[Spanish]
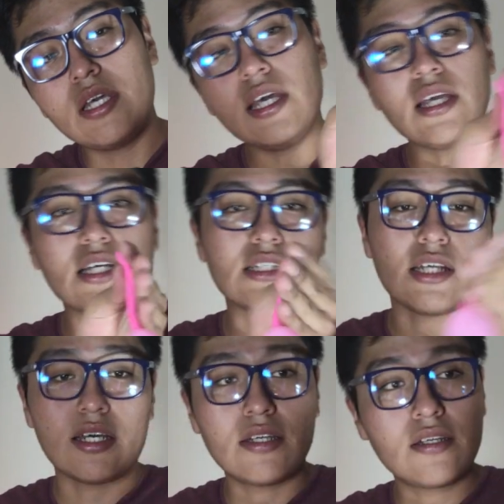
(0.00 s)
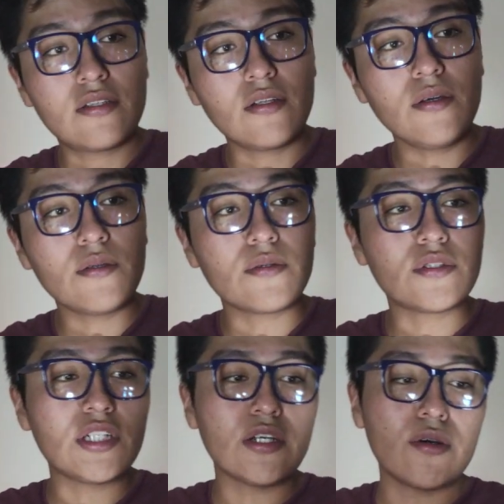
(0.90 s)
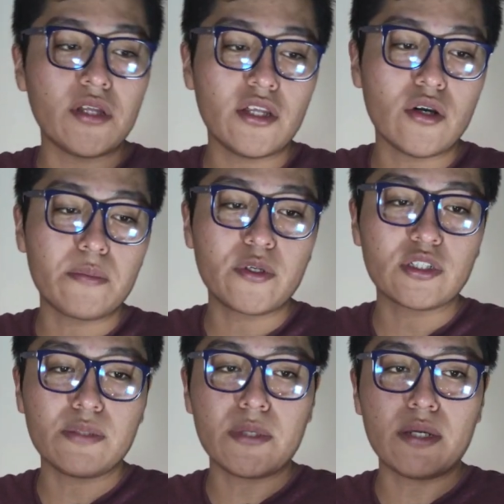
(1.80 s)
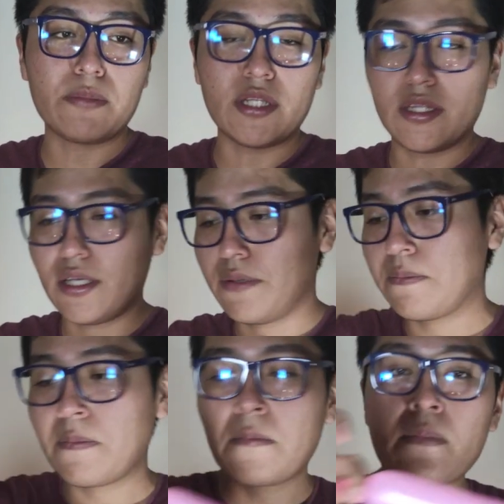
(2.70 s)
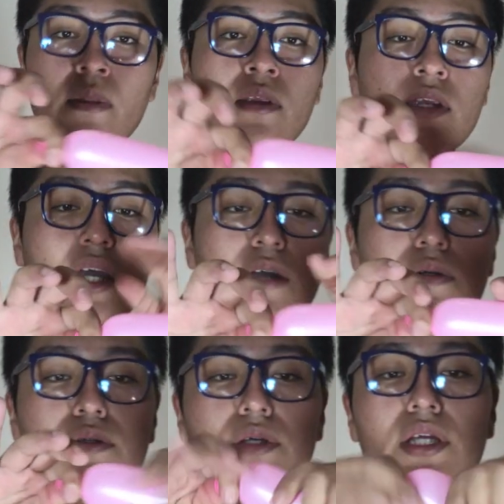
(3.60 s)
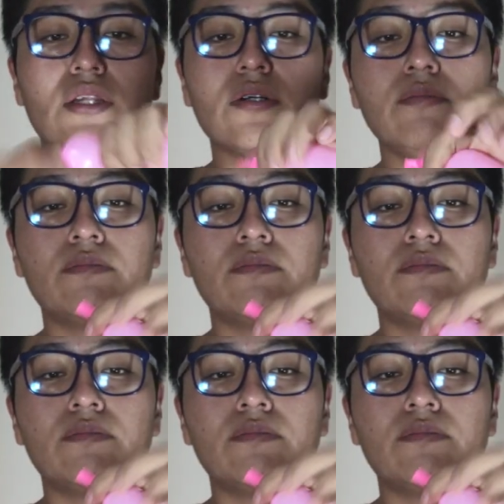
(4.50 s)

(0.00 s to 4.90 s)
y ya está, ¿no? De unos 5 dedos aproximadamente. Hago el nudito.